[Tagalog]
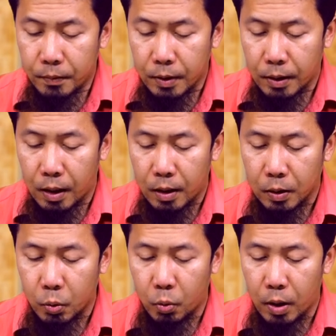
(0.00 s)

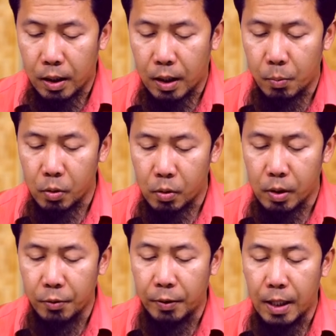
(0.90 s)
tatalakhasu ahkamul
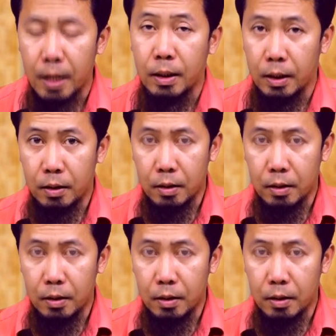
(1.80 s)
khula fil ati